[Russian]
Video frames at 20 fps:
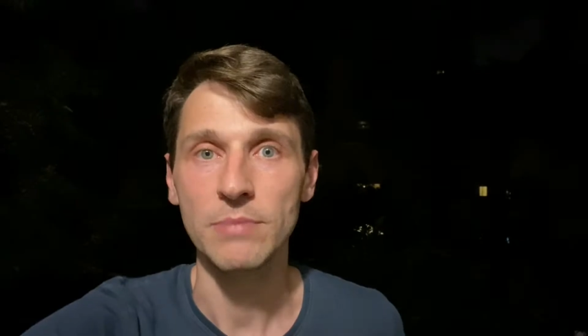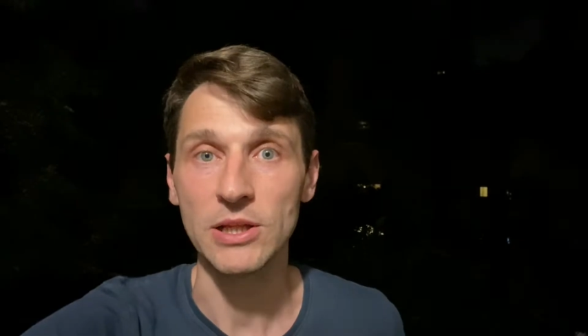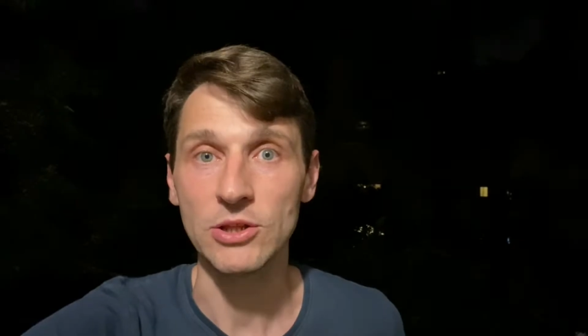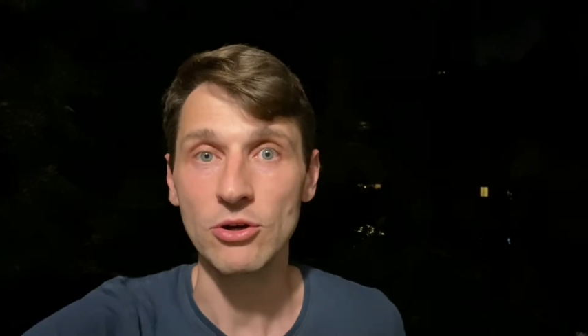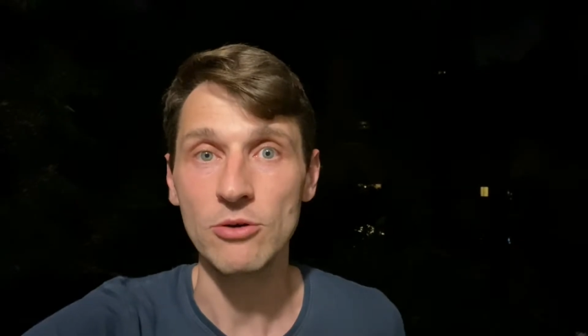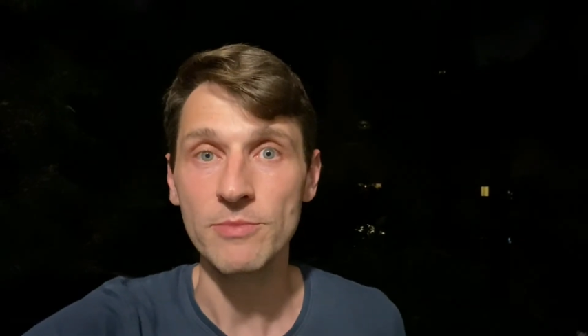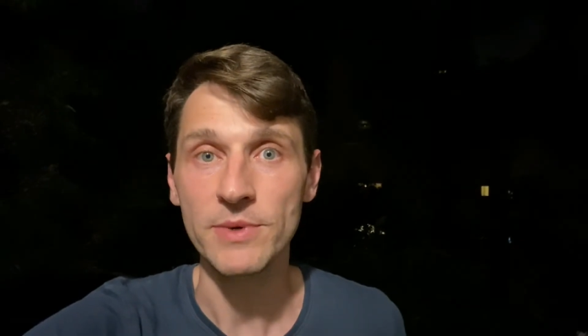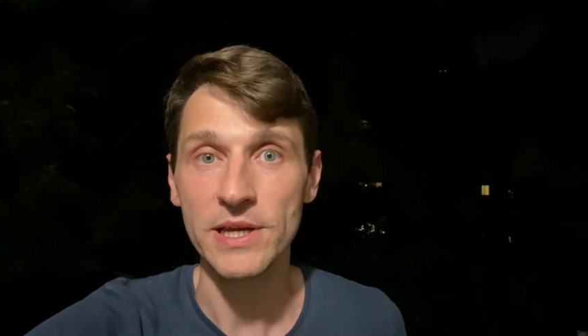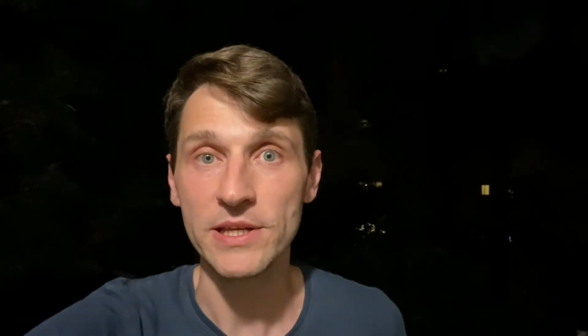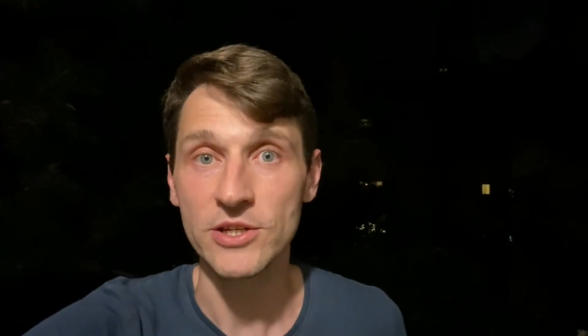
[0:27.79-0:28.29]

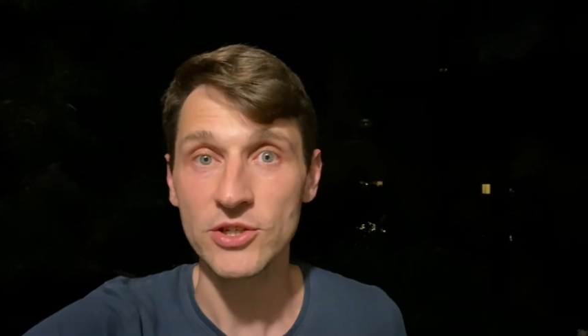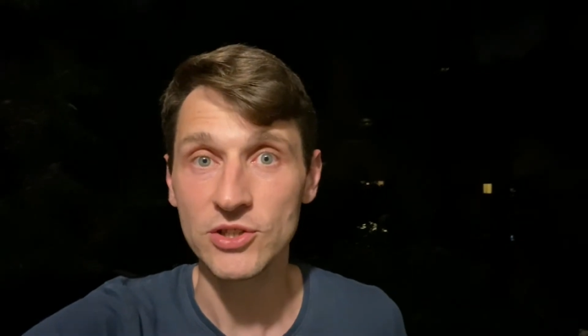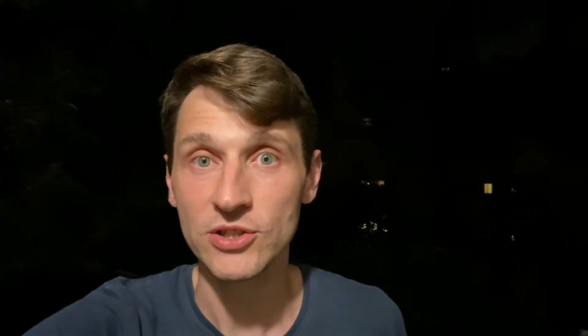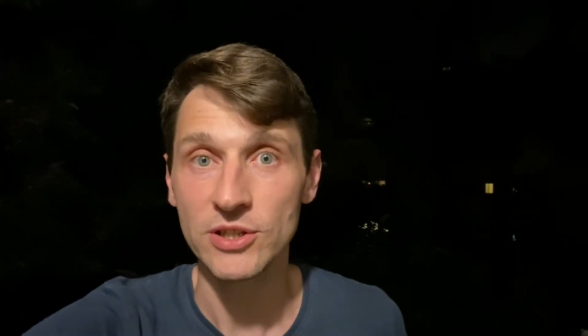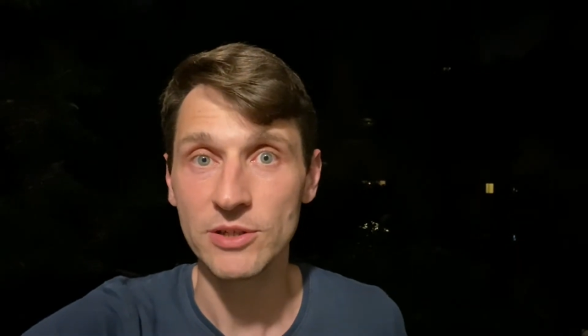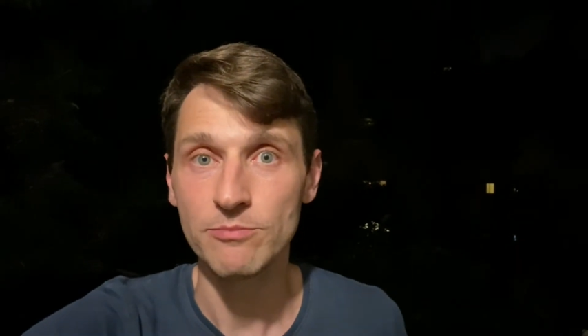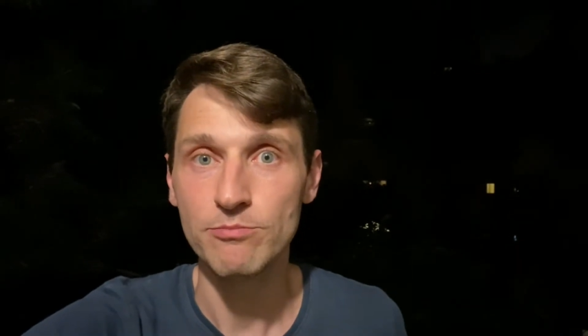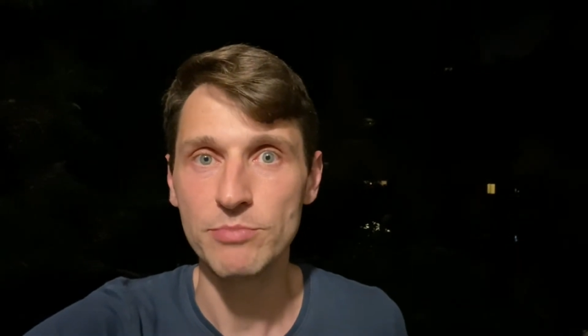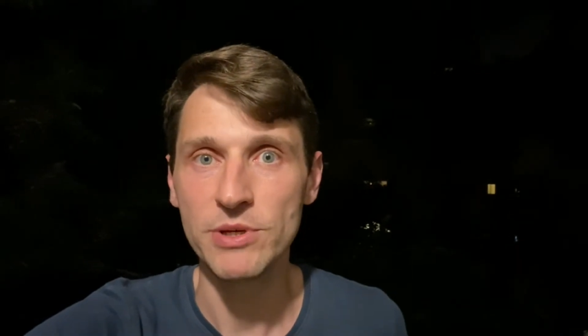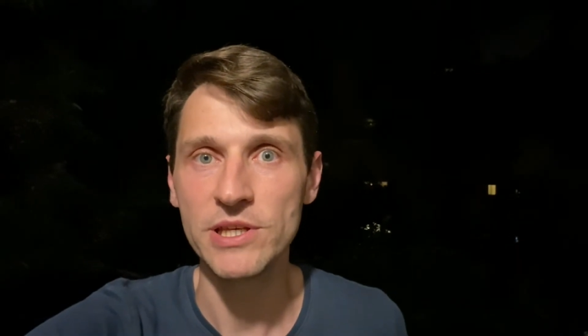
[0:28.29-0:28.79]
Потом,
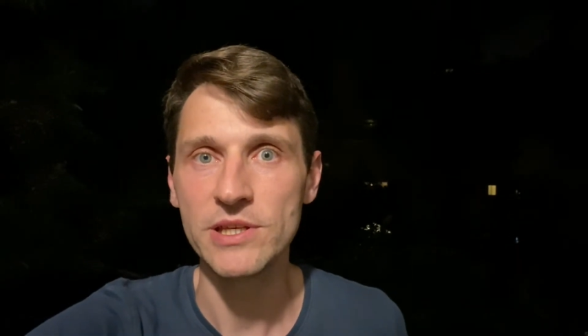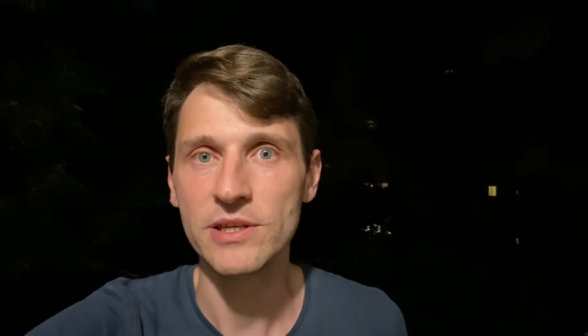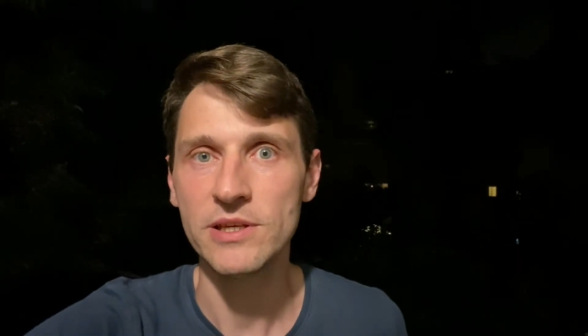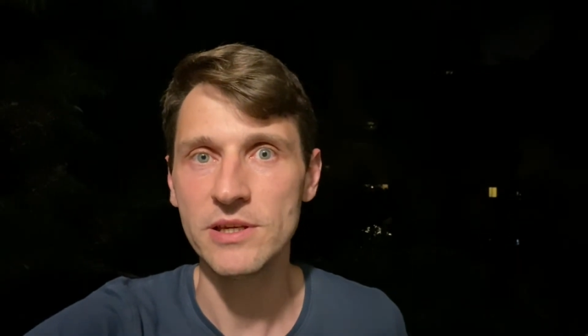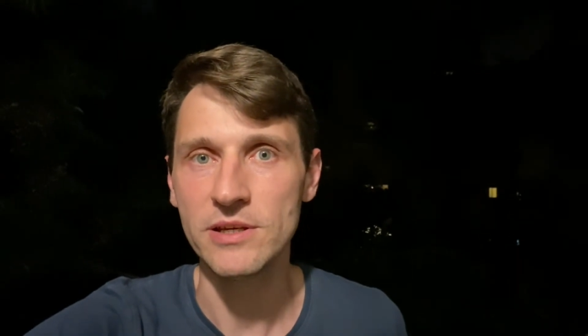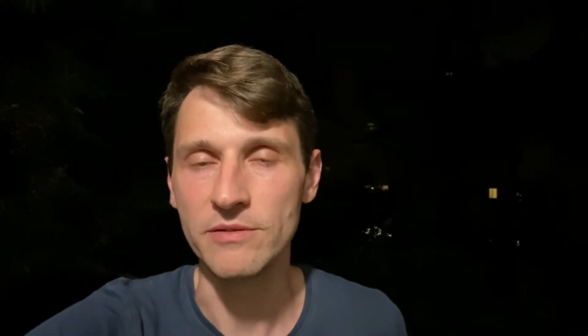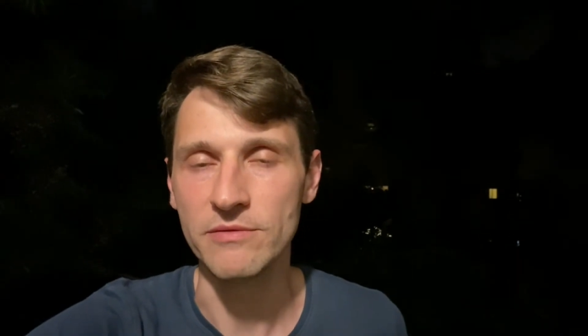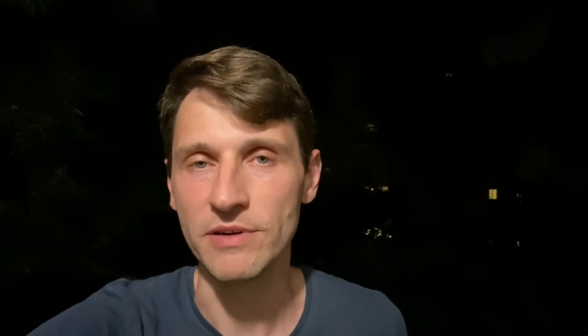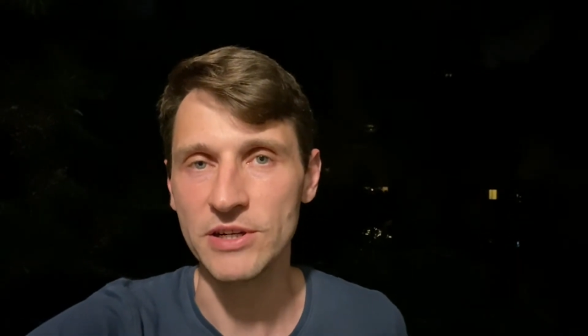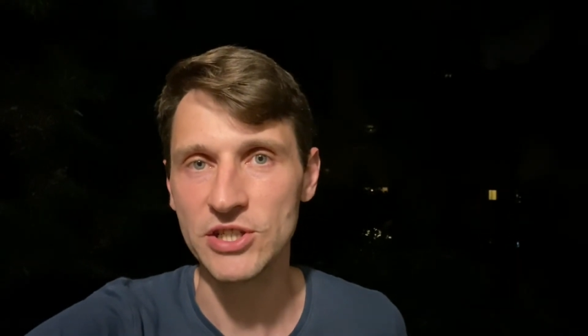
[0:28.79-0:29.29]
конечно,
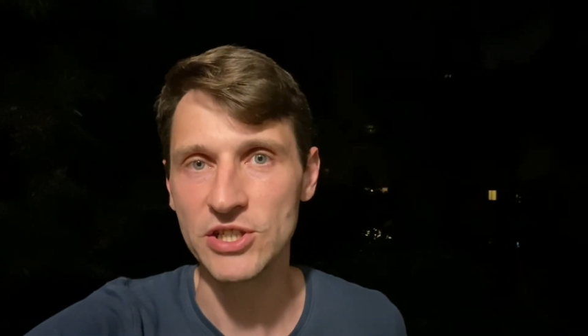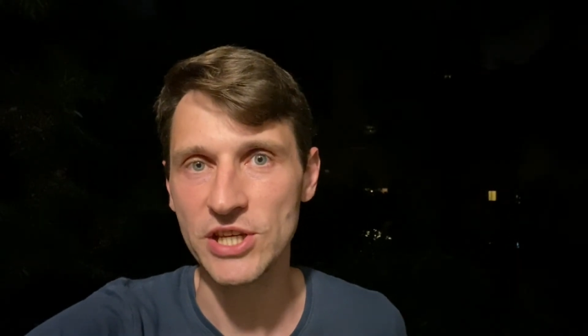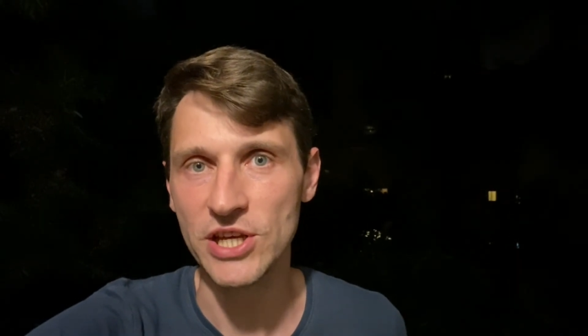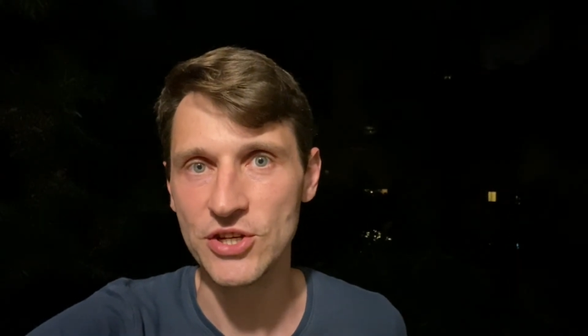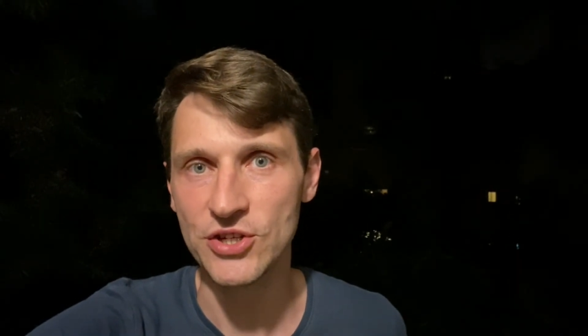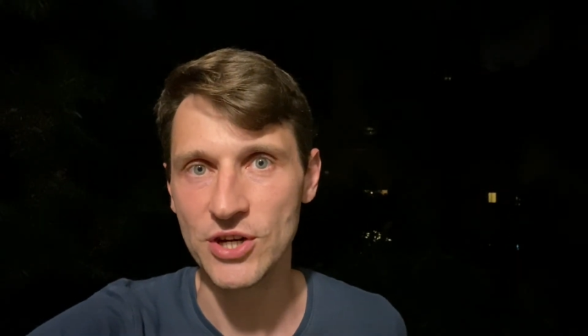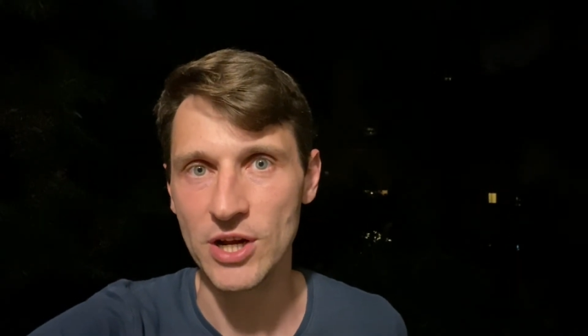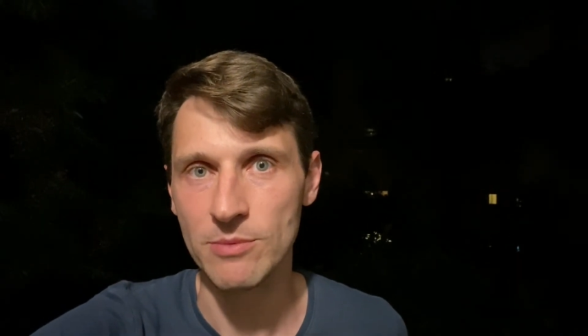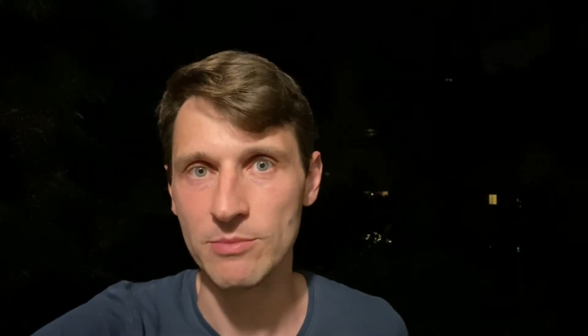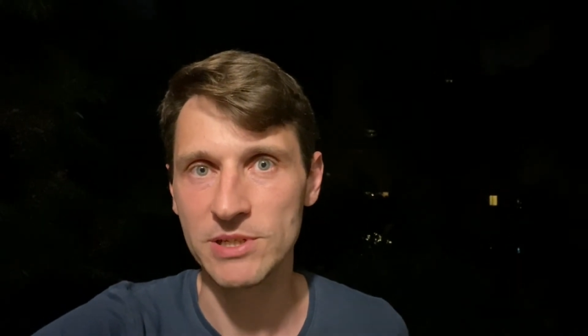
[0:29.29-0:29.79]
пеньки –
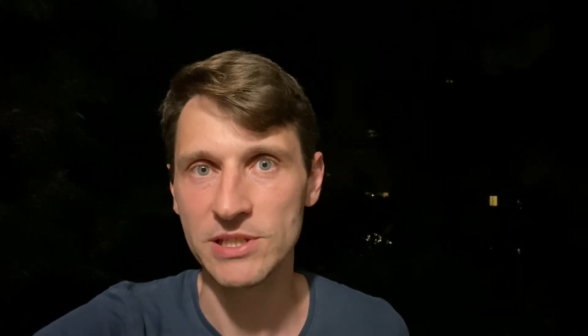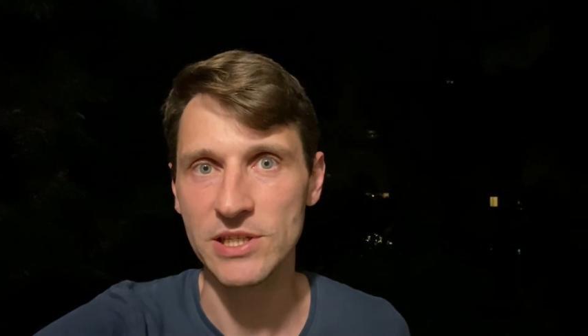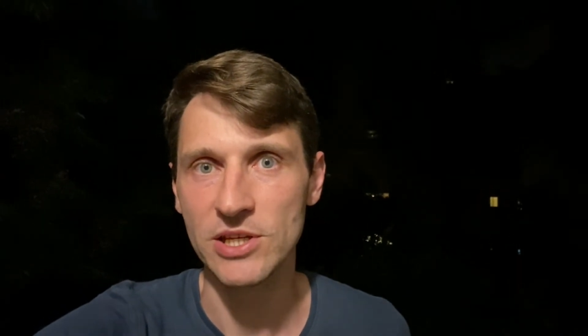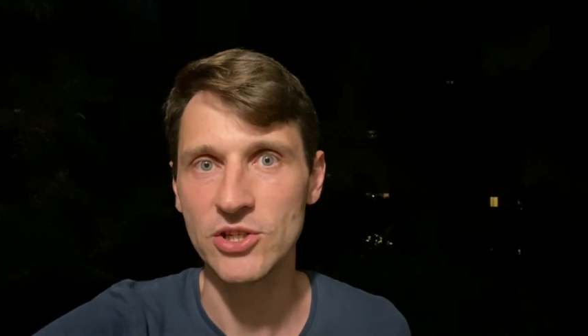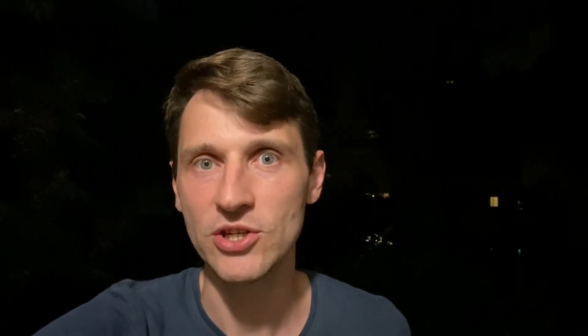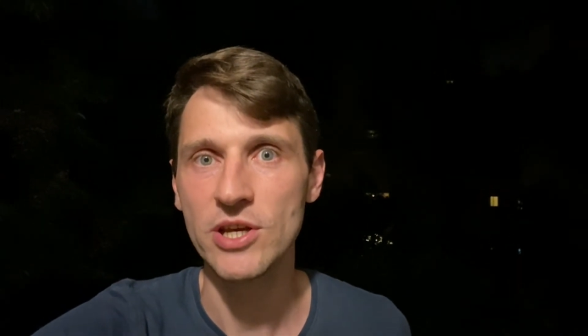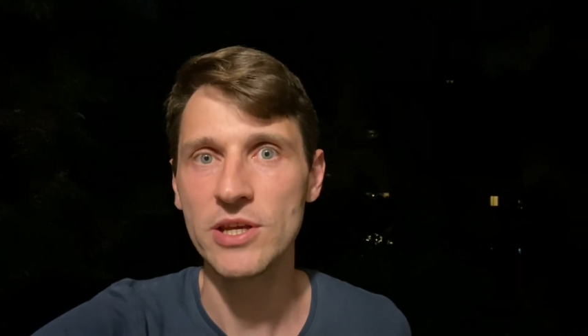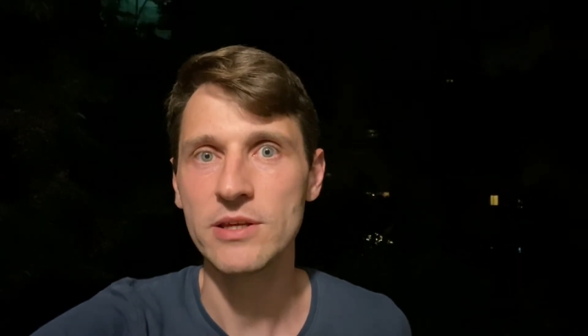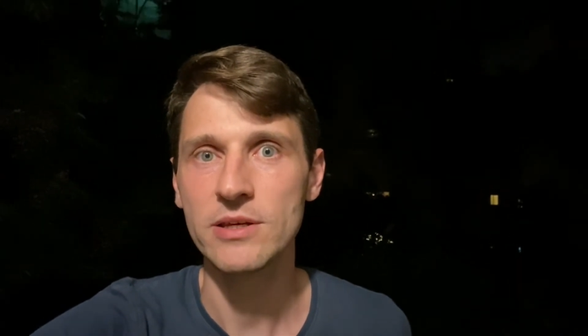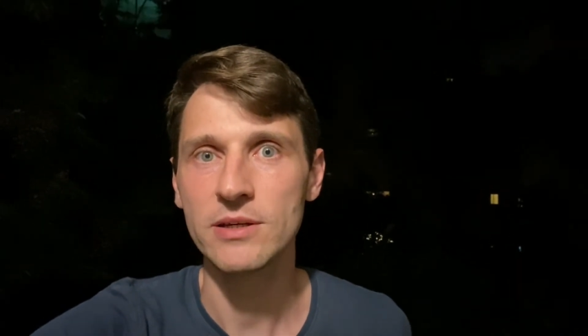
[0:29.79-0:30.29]
важнейшее
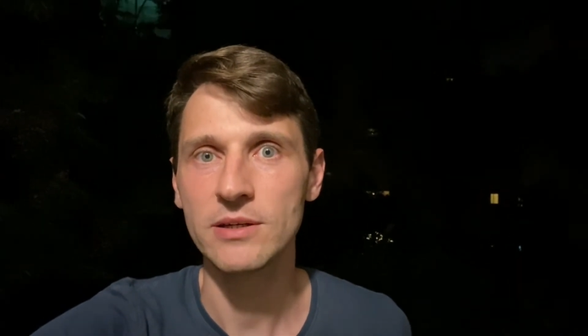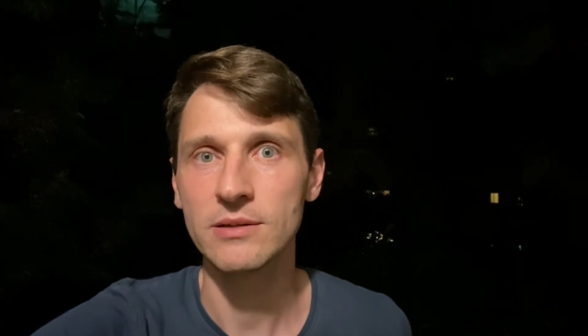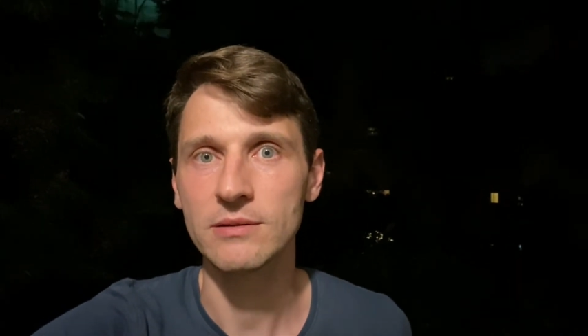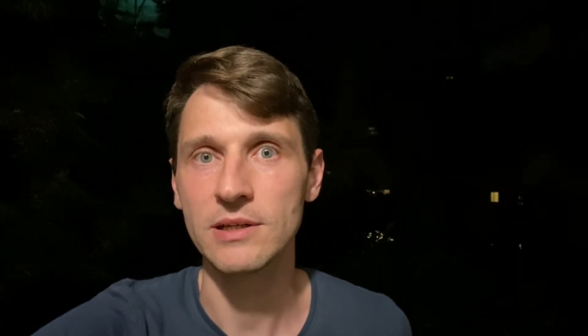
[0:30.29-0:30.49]
обозначение назначения